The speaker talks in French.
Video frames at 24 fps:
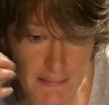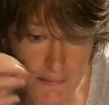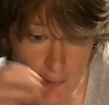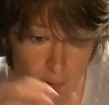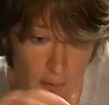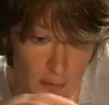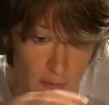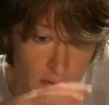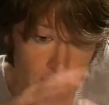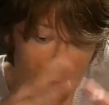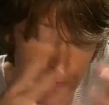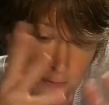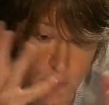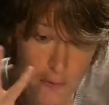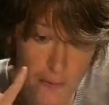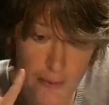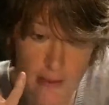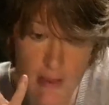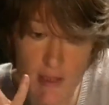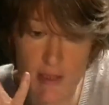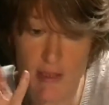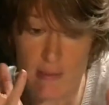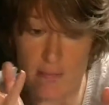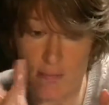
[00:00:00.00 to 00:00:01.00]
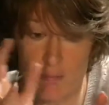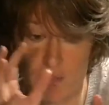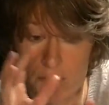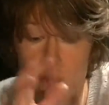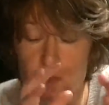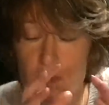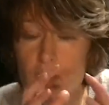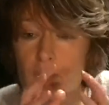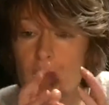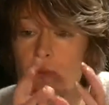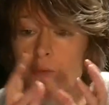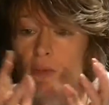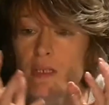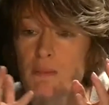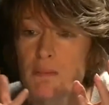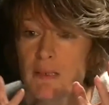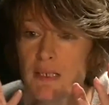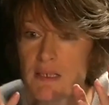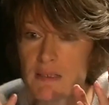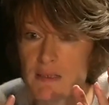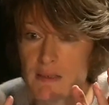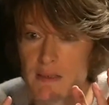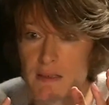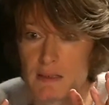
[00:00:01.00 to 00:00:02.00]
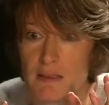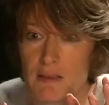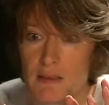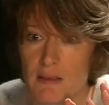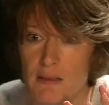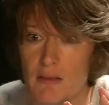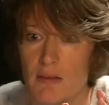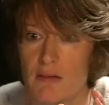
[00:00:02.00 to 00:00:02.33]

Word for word: Et dans ce régime de liberté